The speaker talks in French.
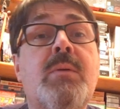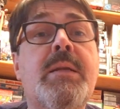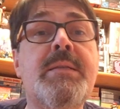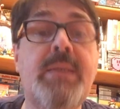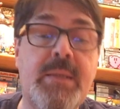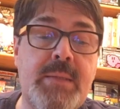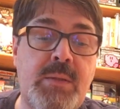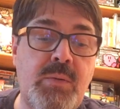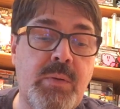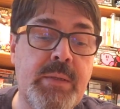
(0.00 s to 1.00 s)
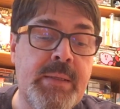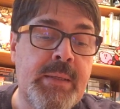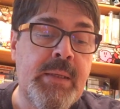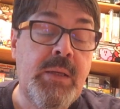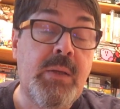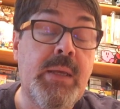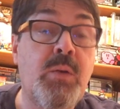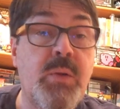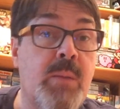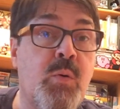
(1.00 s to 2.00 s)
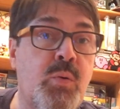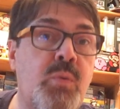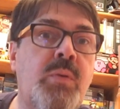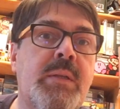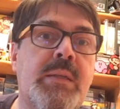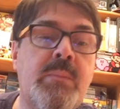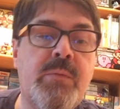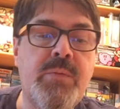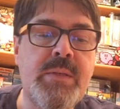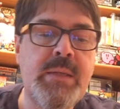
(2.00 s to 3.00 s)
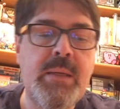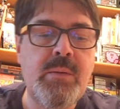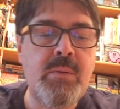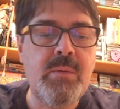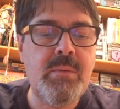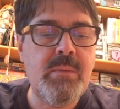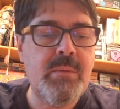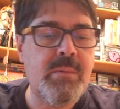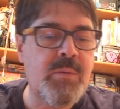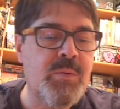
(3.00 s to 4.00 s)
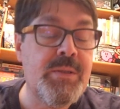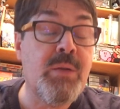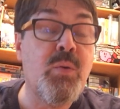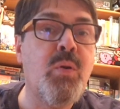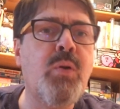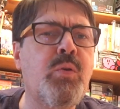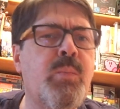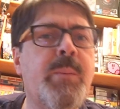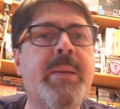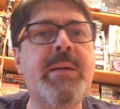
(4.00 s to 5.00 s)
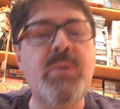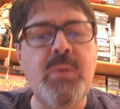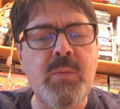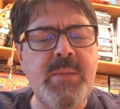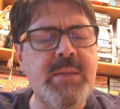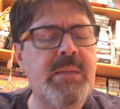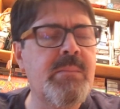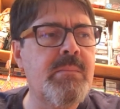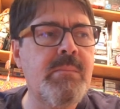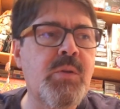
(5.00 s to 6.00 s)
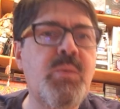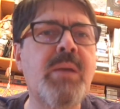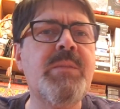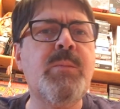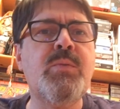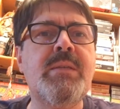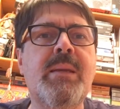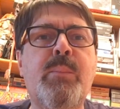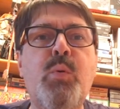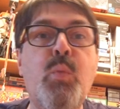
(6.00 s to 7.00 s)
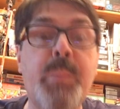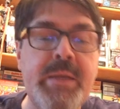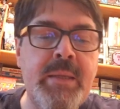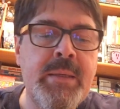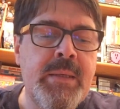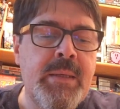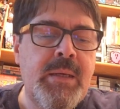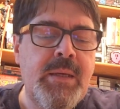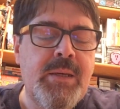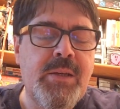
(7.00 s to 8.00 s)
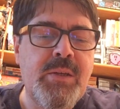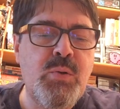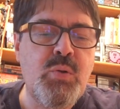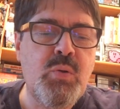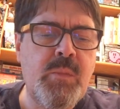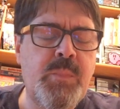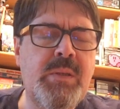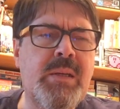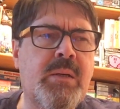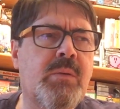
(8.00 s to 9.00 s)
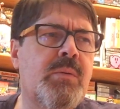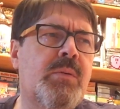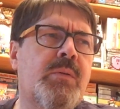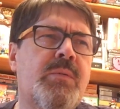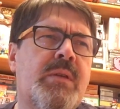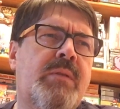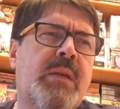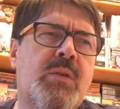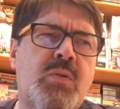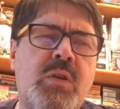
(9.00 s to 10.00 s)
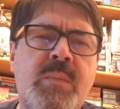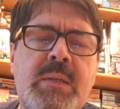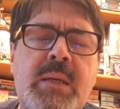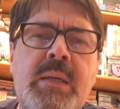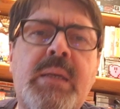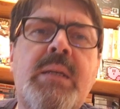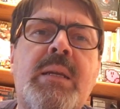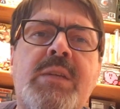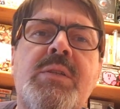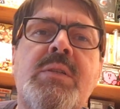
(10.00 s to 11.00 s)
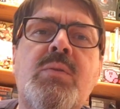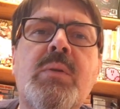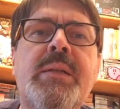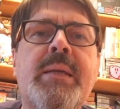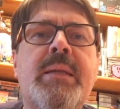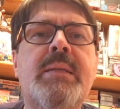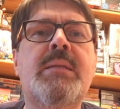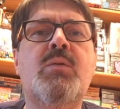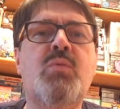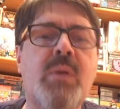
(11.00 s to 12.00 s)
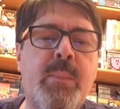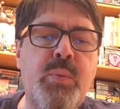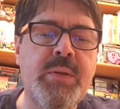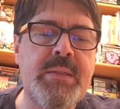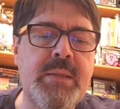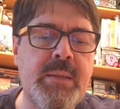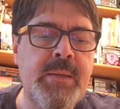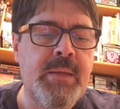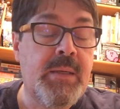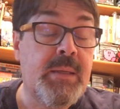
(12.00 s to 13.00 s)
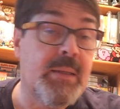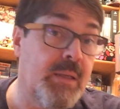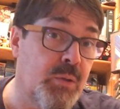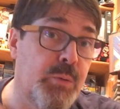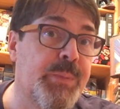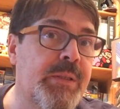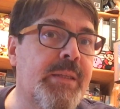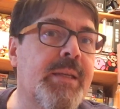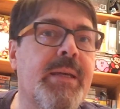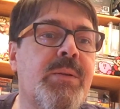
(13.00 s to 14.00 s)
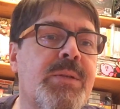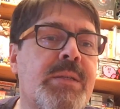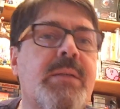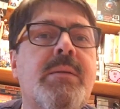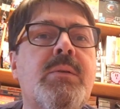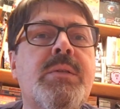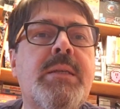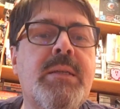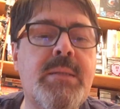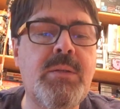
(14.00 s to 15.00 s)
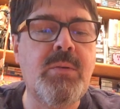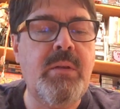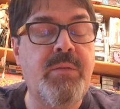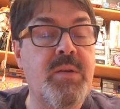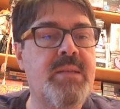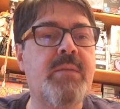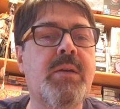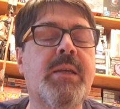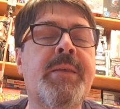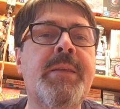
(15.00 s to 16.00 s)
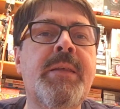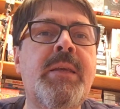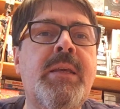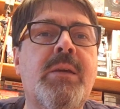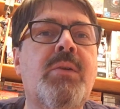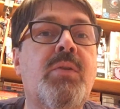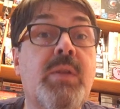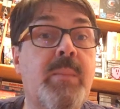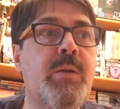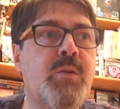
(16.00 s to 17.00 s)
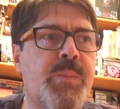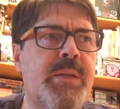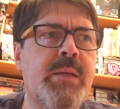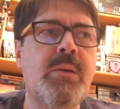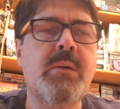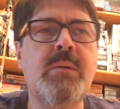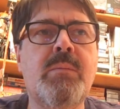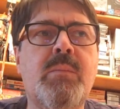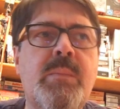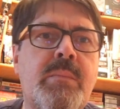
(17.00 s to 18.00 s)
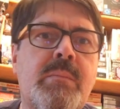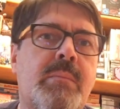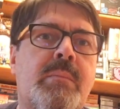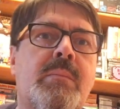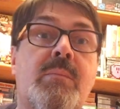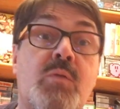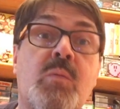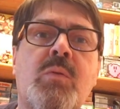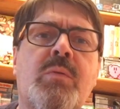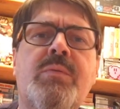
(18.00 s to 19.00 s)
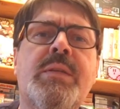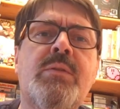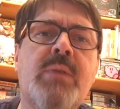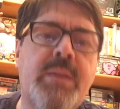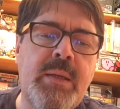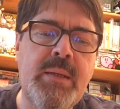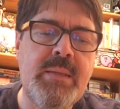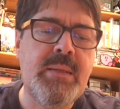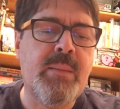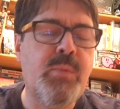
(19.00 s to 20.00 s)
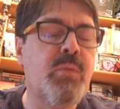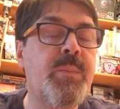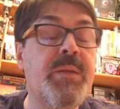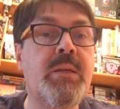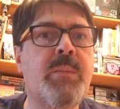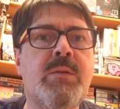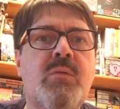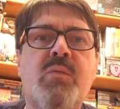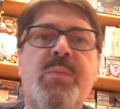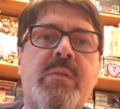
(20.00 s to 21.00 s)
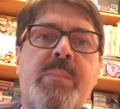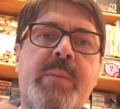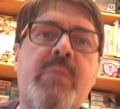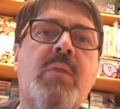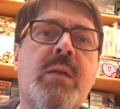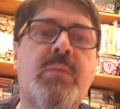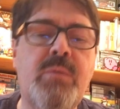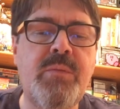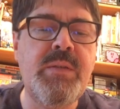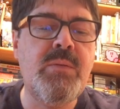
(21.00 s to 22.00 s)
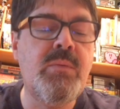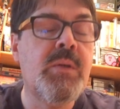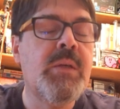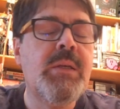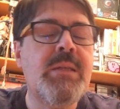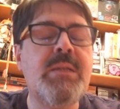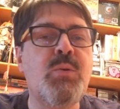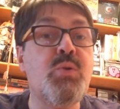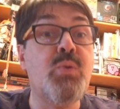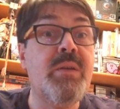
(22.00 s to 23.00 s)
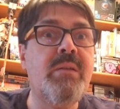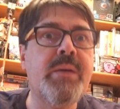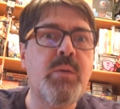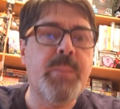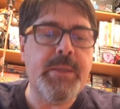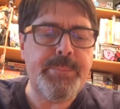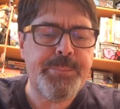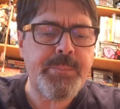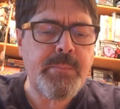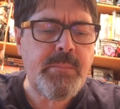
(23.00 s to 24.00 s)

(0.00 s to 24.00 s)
sur la Sega Saturn, et notamment une qui me faisait euh, comment dire de l'œil depuis pas mal de temps, mais ce qui m'ennuie un petit peu, c'est un peu le prix. Euh, du jeu. Et puis euh, quand euh, vous avez un jeu comme ça et l'acheter sur internet, c'est toujours un peu risqué. Il y a des copies qui traînent aussi sur Sega Saturn, il faut le savoir. de très belles copies d'ailleurs. Justement, quand vous êtes sur internet, c'est un peu compliqué parce que vous pouvez pas voir de visu si le jeu il est vrai ou pas